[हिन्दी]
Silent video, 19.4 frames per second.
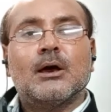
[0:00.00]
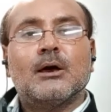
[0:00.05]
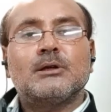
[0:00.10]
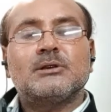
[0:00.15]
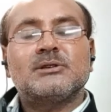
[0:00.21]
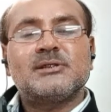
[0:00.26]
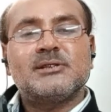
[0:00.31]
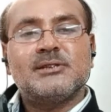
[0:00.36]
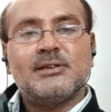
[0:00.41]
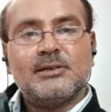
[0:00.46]

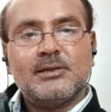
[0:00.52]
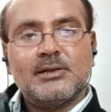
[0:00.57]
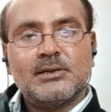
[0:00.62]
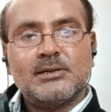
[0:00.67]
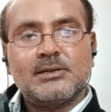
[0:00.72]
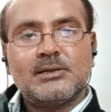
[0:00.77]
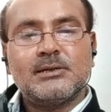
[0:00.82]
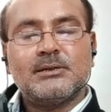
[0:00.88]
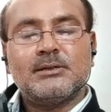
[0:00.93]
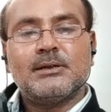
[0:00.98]
सीधे
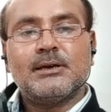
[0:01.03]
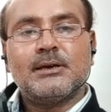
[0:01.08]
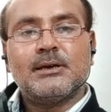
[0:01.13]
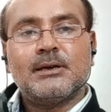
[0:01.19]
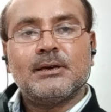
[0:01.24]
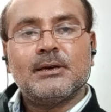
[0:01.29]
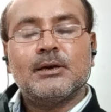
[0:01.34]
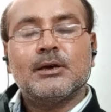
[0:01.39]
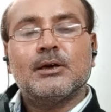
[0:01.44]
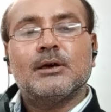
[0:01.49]

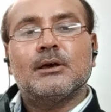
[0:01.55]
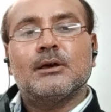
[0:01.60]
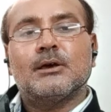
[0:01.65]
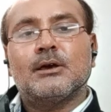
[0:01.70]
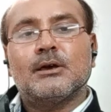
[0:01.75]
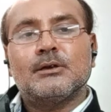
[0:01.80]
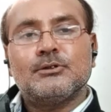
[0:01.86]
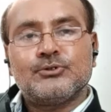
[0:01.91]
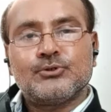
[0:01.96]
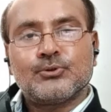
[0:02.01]
सीधे
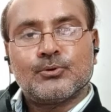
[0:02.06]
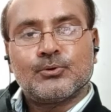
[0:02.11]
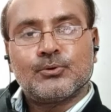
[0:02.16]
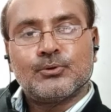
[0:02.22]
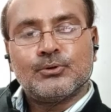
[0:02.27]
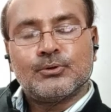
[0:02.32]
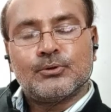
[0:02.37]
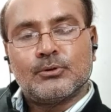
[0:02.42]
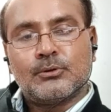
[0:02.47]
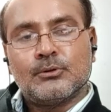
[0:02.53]
जो
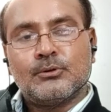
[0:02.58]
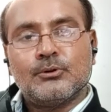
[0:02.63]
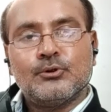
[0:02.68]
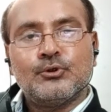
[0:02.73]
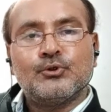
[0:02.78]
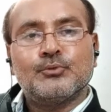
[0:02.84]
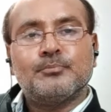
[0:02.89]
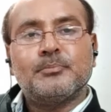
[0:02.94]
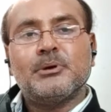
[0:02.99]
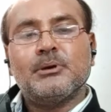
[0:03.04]

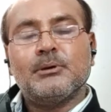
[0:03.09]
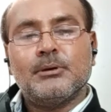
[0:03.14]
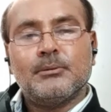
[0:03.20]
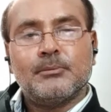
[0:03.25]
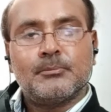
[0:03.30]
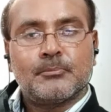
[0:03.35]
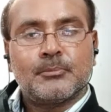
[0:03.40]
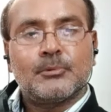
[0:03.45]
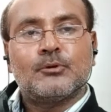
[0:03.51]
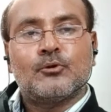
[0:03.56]
यूपी
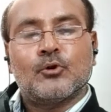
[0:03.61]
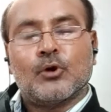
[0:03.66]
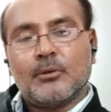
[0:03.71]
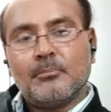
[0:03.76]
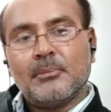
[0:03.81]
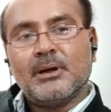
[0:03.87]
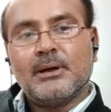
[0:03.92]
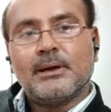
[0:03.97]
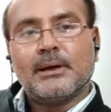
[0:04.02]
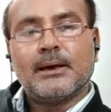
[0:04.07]

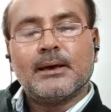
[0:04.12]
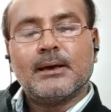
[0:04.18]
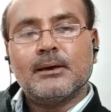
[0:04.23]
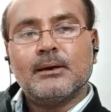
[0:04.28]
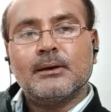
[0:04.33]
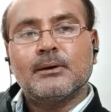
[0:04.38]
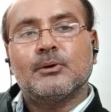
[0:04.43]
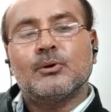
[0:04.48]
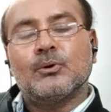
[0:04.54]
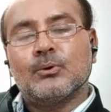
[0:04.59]
गवर्नमेंट है
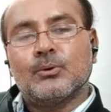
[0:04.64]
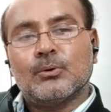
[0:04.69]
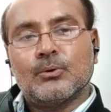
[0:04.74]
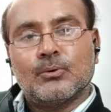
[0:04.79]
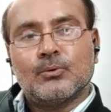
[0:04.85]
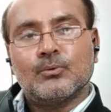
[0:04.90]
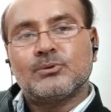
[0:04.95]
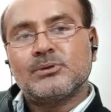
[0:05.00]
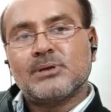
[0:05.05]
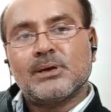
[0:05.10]

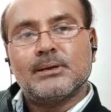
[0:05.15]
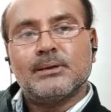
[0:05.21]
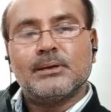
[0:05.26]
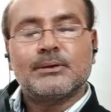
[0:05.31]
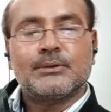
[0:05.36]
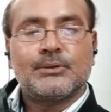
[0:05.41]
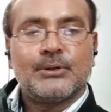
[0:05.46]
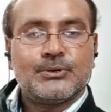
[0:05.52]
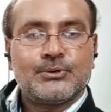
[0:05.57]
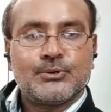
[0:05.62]
उसके
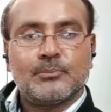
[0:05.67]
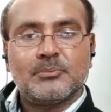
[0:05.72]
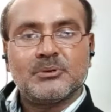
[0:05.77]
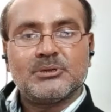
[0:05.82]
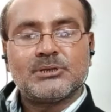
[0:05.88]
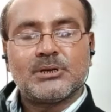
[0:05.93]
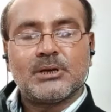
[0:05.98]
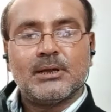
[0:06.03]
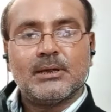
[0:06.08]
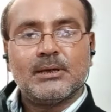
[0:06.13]
निर्देशों पर
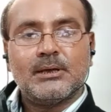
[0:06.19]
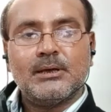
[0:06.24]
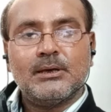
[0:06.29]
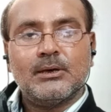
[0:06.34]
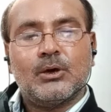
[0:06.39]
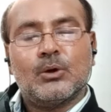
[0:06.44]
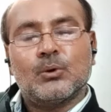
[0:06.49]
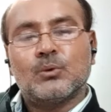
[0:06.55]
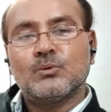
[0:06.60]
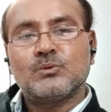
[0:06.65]
चलेगी
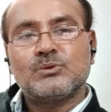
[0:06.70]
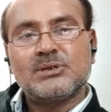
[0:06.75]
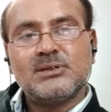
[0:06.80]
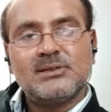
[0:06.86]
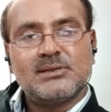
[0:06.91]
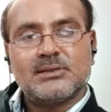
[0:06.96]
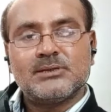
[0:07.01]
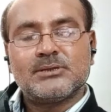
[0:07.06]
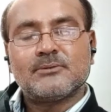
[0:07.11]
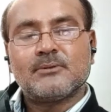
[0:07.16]
उसी
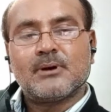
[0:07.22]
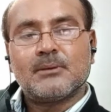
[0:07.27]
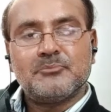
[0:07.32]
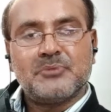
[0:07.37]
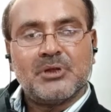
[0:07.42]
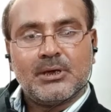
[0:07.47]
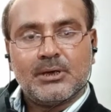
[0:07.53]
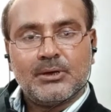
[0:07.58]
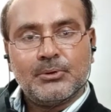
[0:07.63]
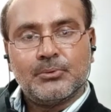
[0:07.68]
से
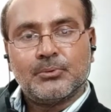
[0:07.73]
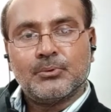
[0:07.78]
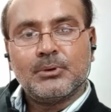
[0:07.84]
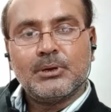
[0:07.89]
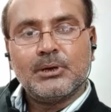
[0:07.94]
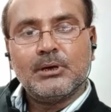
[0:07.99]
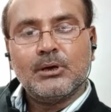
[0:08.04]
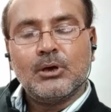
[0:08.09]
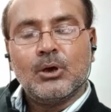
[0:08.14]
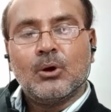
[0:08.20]
जवाबदेही
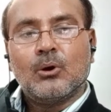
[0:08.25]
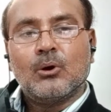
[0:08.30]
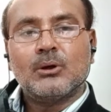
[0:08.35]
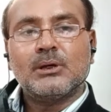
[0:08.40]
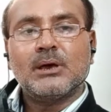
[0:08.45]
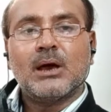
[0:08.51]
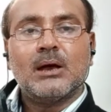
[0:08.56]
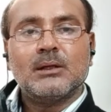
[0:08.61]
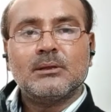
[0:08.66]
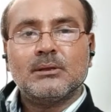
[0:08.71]
होगी और
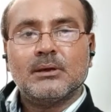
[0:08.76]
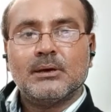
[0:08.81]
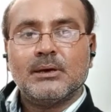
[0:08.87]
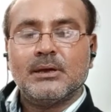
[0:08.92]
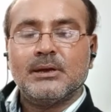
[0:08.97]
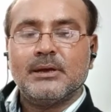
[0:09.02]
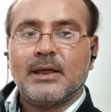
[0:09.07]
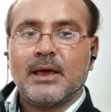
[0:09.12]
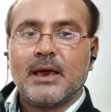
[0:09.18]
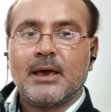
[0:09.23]
यहाँ तक कि
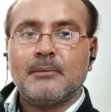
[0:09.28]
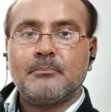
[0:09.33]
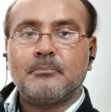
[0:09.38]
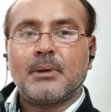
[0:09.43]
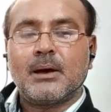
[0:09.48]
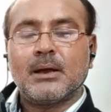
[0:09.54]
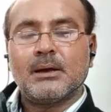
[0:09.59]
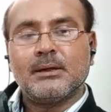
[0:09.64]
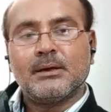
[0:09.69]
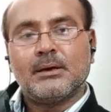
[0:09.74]

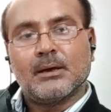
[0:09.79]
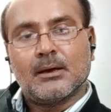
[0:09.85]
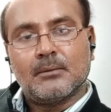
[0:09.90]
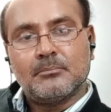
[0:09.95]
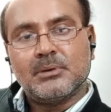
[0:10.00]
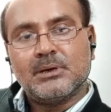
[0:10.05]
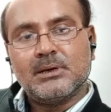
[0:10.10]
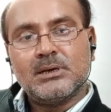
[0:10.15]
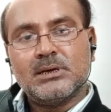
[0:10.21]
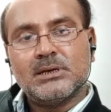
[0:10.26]
न्यायपालिका
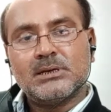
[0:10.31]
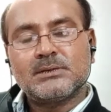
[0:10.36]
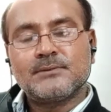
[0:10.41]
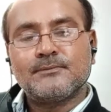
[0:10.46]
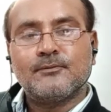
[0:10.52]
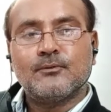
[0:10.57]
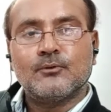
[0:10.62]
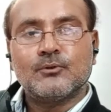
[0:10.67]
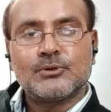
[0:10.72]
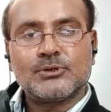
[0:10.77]
भी इस
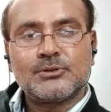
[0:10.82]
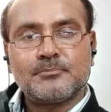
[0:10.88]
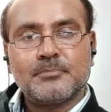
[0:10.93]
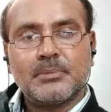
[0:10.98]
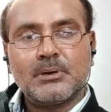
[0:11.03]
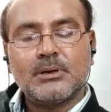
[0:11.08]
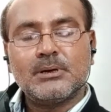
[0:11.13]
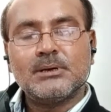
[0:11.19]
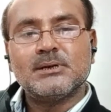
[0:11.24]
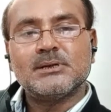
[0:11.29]
फोर्स
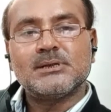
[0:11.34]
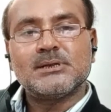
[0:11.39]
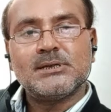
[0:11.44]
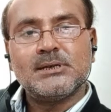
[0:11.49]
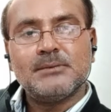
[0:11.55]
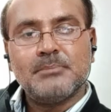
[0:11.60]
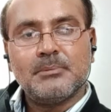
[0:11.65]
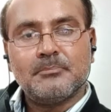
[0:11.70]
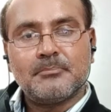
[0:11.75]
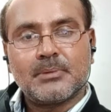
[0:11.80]
पर किसी
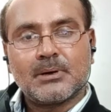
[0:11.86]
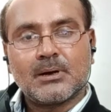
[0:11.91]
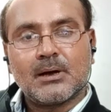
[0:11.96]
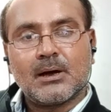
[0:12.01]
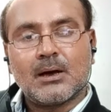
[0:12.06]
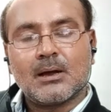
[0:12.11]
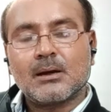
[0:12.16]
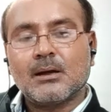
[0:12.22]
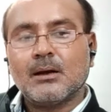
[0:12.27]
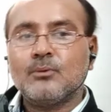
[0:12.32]
भी
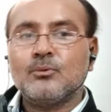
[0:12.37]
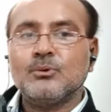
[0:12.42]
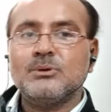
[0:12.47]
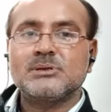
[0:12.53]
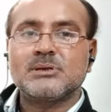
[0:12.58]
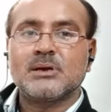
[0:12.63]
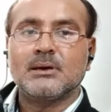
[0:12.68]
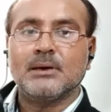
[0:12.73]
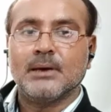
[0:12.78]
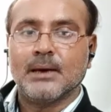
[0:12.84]
प्रकार का कोई
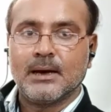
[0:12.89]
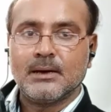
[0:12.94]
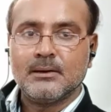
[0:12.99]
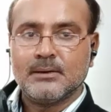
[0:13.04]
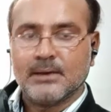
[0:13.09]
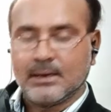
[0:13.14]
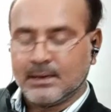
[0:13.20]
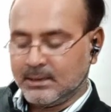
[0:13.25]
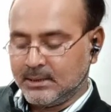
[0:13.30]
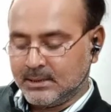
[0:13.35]
संज्ञान
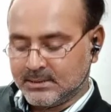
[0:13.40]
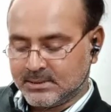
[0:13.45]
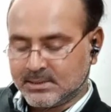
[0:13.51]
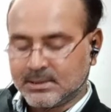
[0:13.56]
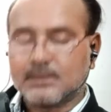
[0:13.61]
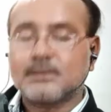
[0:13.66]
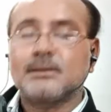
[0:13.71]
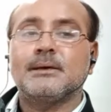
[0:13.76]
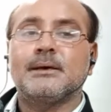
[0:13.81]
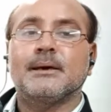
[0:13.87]
नहीं ले
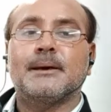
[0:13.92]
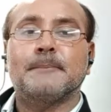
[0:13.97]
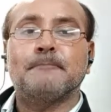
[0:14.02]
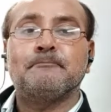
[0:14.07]
सकती है